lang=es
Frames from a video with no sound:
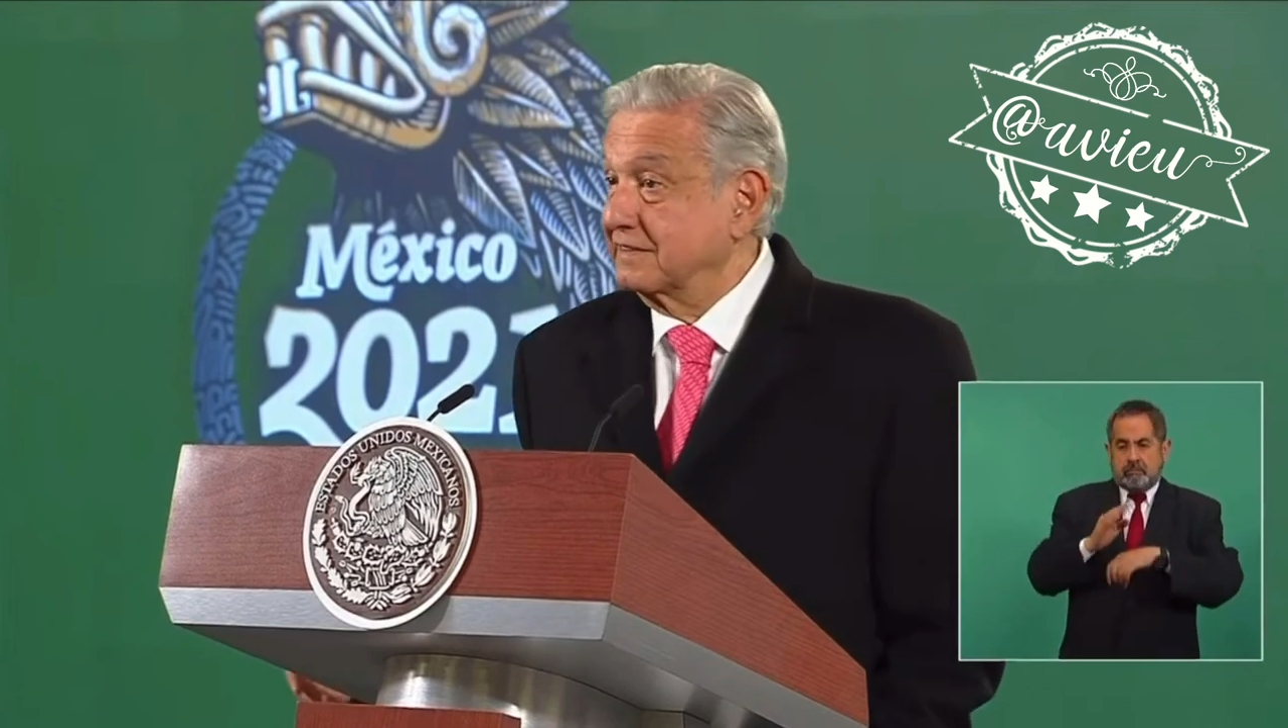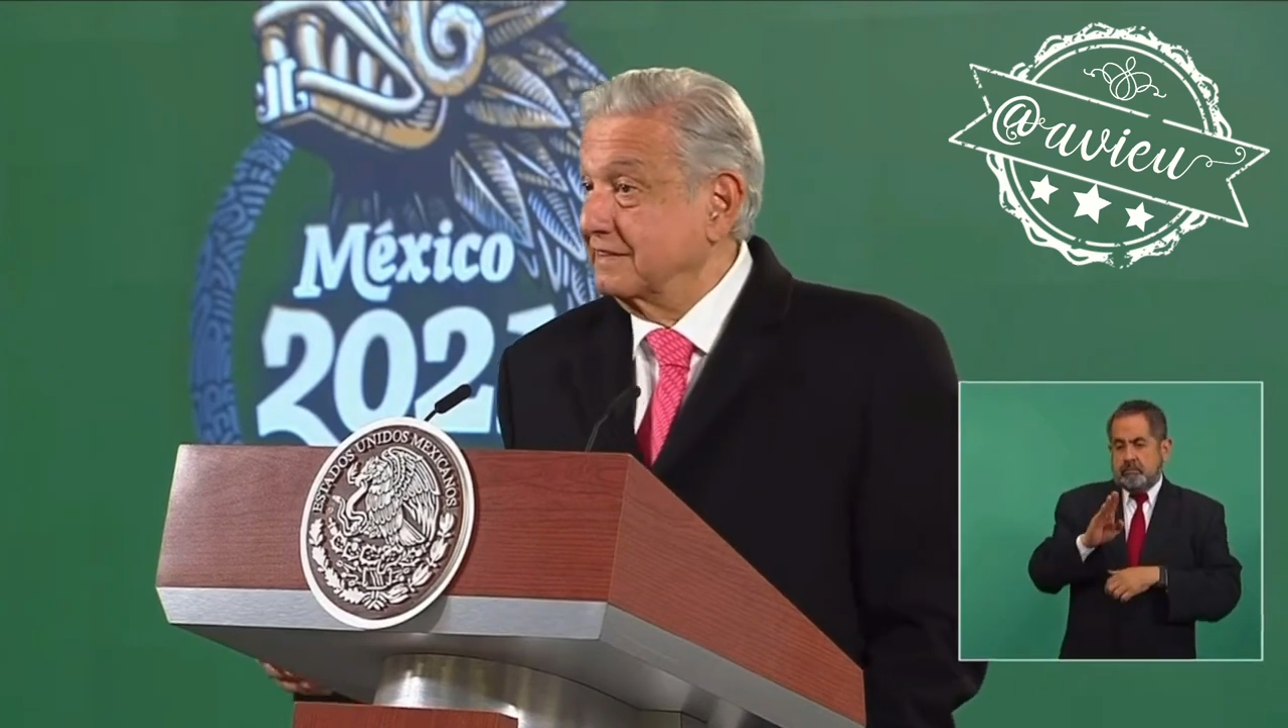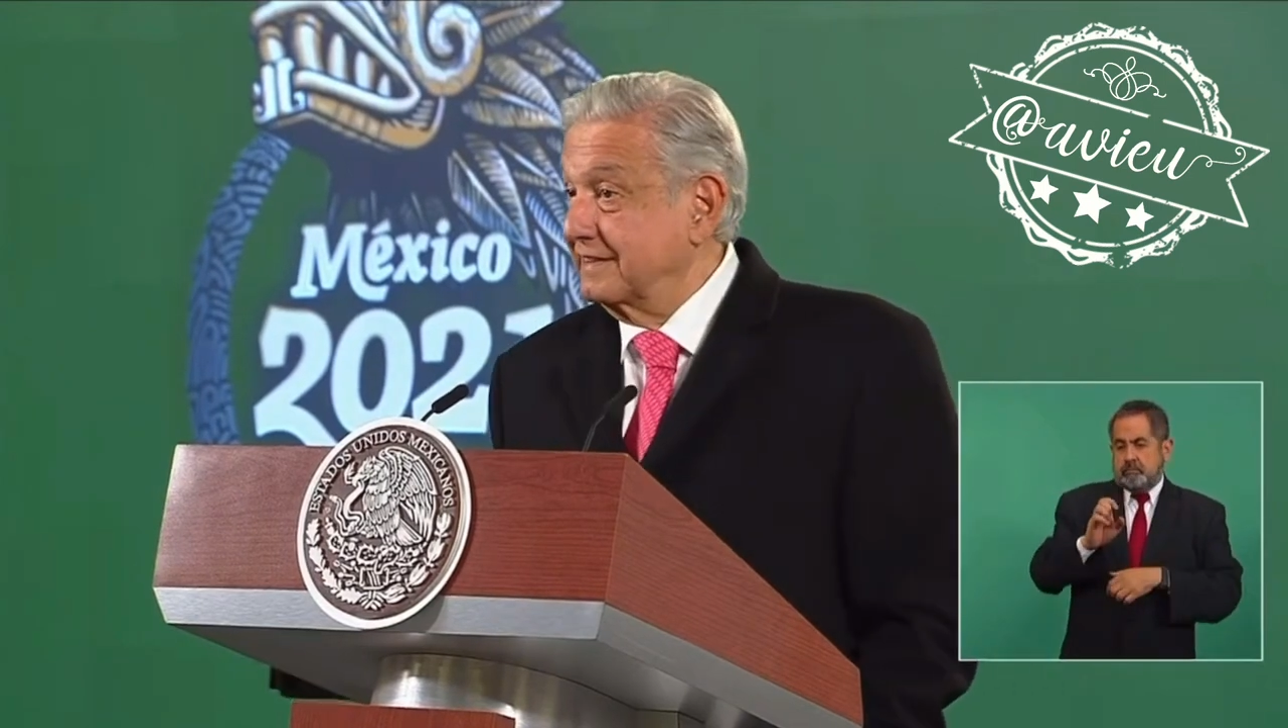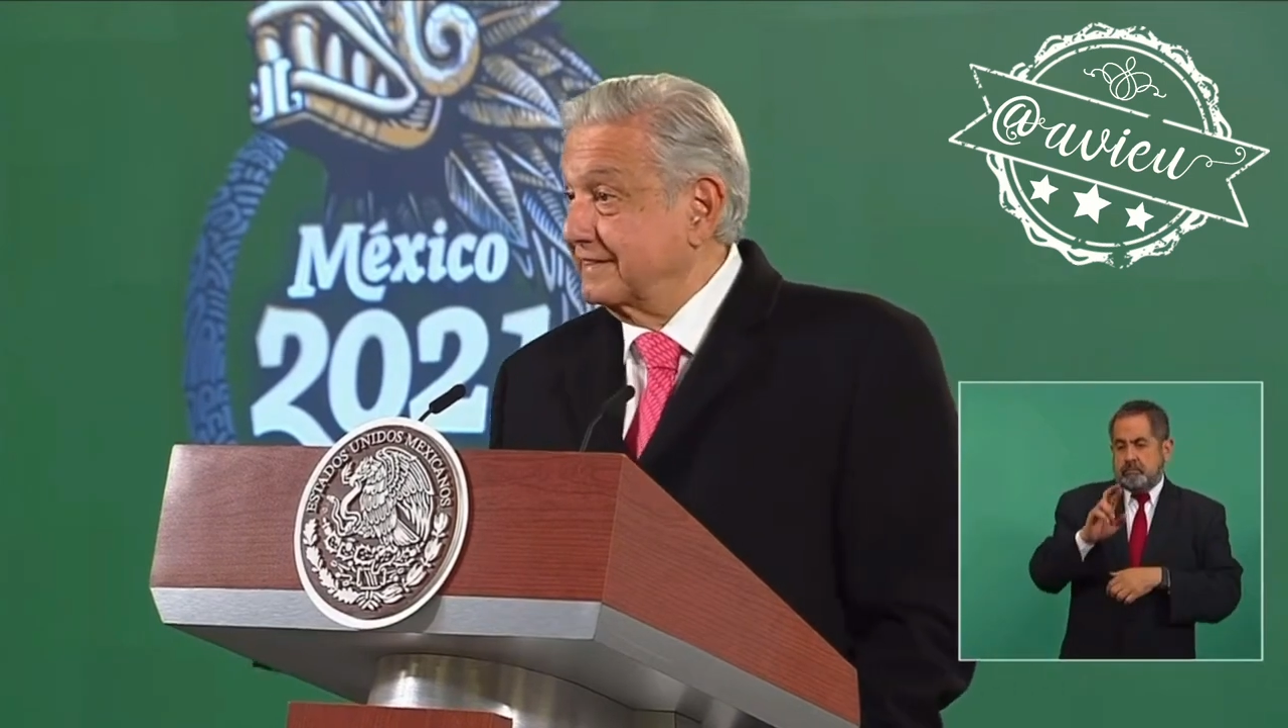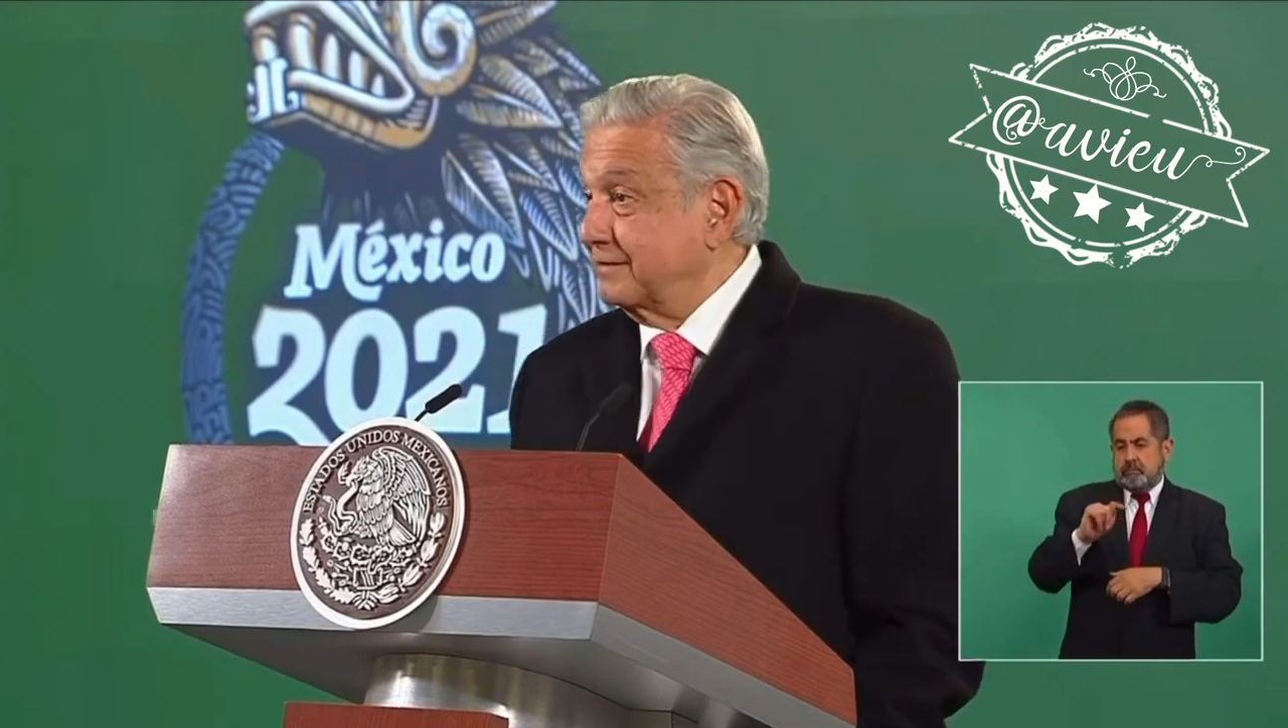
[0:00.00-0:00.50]

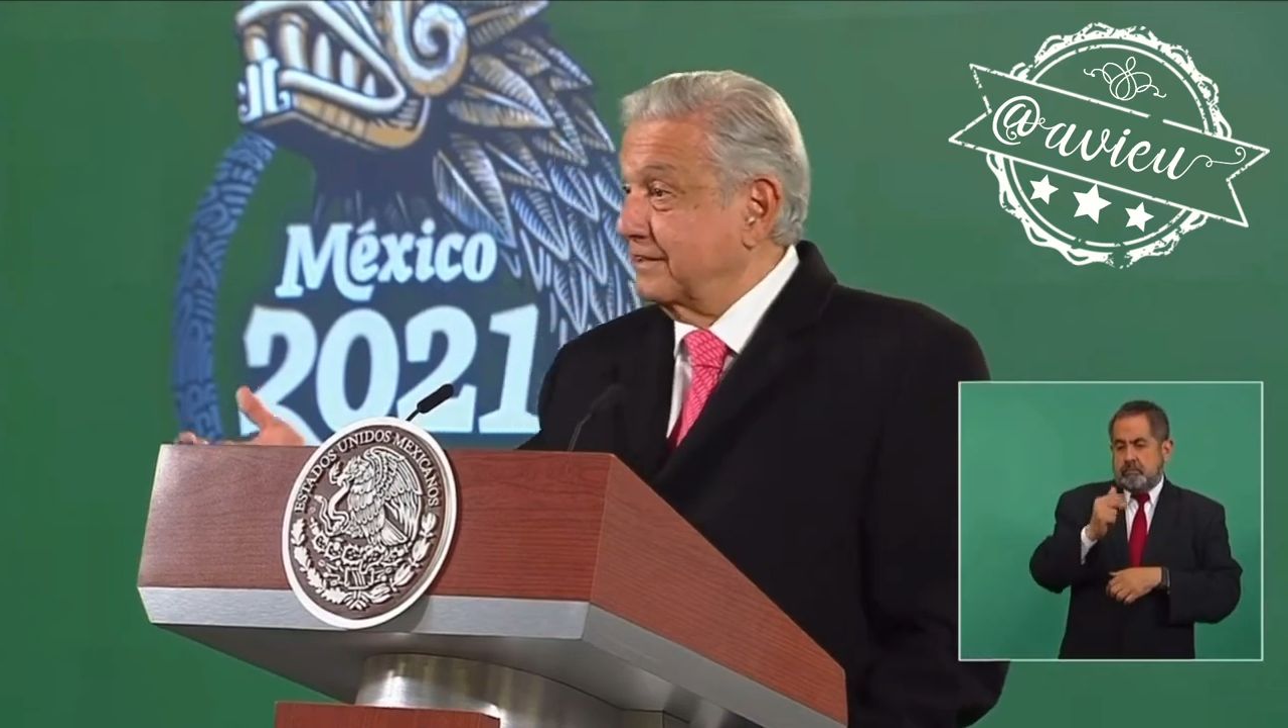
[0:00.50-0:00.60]
de que se había